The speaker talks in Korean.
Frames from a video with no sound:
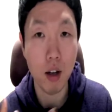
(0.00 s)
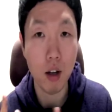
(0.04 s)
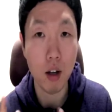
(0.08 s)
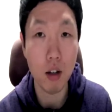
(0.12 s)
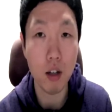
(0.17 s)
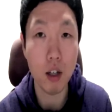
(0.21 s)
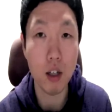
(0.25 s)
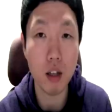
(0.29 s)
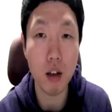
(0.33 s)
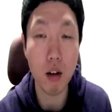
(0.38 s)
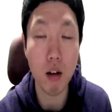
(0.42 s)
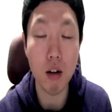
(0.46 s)

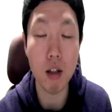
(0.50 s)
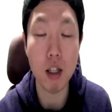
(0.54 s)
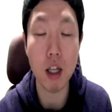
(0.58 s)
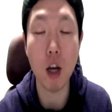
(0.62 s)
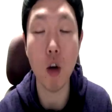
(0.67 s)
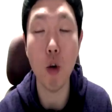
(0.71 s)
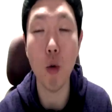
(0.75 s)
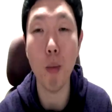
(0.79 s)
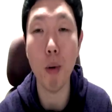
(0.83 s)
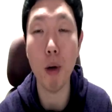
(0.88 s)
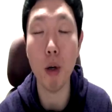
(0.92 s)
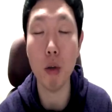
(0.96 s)
그래서
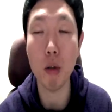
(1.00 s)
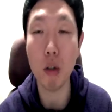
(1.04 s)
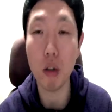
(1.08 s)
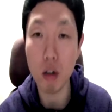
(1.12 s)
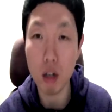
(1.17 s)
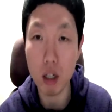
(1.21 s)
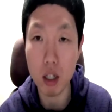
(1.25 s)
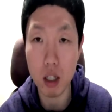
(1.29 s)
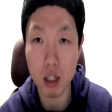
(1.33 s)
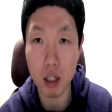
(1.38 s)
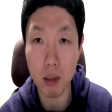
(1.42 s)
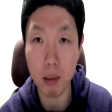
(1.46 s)
제가 곧바로 어떤
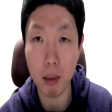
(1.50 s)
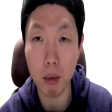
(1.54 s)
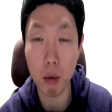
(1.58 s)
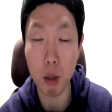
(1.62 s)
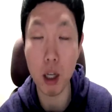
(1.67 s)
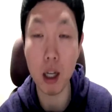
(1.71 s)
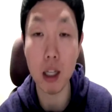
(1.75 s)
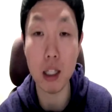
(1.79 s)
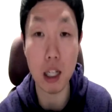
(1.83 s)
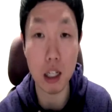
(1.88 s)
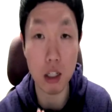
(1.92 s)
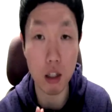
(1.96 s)
그리자 선배
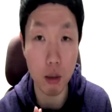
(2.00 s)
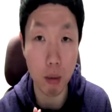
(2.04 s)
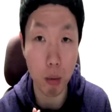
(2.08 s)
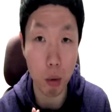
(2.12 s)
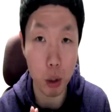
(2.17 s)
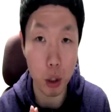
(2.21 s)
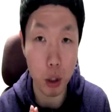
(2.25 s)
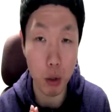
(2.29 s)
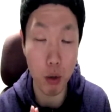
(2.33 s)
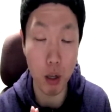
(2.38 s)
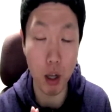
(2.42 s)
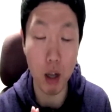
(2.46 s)
우튼가 잘
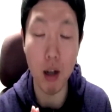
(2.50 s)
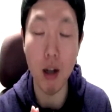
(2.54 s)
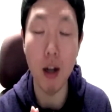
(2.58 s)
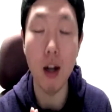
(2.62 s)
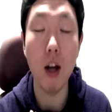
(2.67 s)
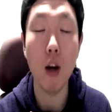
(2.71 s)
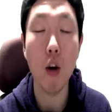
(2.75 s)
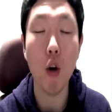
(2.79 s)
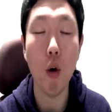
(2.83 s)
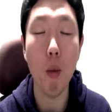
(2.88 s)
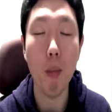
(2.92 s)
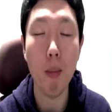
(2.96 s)
들어보시고요.
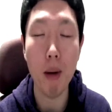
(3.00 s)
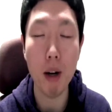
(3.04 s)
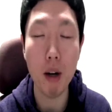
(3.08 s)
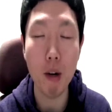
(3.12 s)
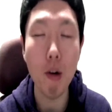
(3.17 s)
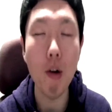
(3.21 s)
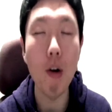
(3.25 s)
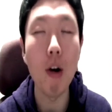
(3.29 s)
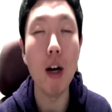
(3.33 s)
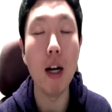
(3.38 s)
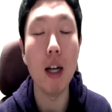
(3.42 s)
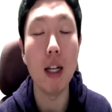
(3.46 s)

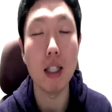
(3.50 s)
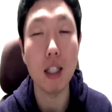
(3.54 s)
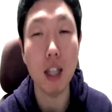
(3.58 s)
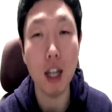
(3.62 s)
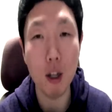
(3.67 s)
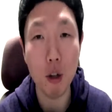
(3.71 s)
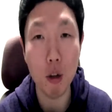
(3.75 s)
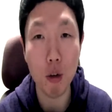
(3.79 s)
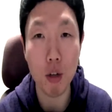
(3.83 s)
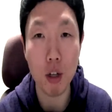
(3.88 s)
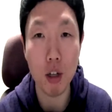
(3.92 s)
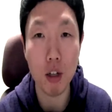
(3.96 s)
곧바로
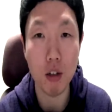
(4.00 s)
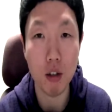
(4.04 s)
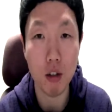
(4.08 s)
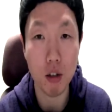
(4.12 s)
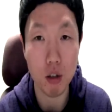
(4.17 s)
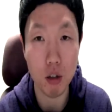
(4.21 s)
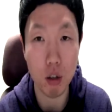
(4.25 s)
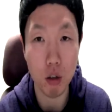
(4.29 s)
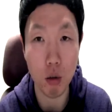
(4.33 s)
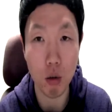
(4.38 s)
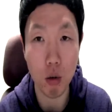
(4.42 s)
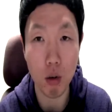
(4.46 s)
다이얼로그 읽어드릴
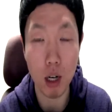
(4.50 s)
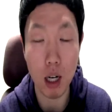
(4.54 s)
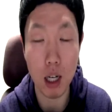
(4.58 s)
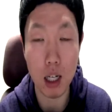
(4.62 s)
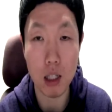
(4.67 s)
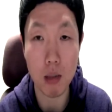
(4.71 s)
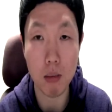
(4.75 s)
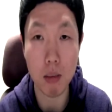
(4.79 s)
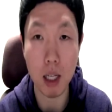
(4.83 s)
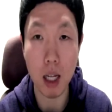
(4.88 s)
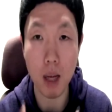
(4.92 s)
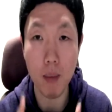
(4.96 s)
수 있도록
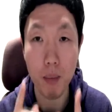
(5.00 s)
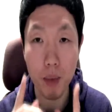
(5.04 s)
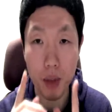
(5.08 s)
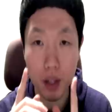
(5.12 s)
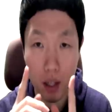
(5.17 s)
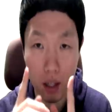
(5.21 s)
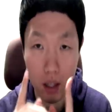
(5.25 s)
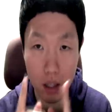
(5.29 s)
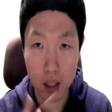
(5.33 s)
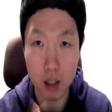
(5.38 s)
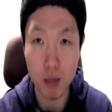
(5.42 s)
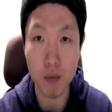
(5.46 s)
하겠습니다.
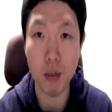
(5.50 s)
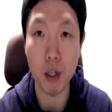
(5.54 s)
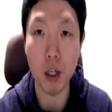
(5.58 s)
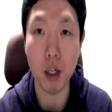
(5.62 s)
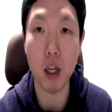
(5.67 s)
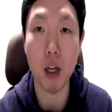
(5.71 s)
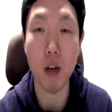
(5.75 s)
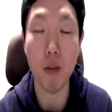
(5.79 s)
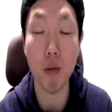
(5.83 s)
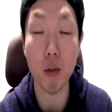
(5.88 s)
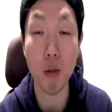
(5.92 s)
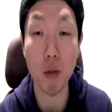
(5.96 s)
Listen very
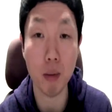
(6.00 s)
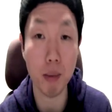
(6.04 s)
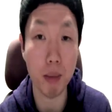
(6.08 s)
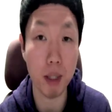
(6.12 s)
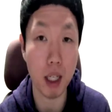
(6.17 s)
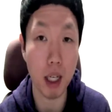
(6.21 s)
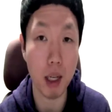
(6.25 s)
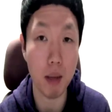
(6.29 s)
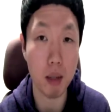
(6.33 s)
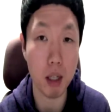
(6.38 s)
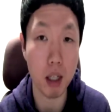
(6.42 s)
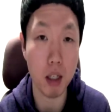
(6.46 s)
carefully one more
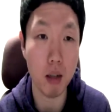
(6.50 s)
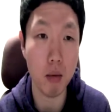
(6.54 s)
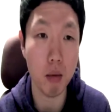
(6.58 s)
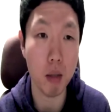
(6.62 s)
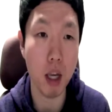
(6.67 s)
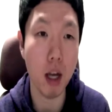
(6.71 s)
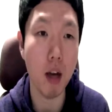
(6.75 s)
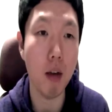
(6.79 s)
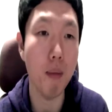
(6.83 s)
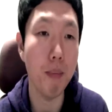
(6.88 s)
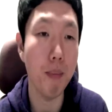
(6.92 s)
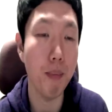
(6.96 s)
time. 잘
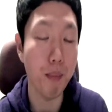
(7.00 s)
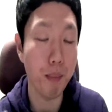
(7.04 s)
들어보세요.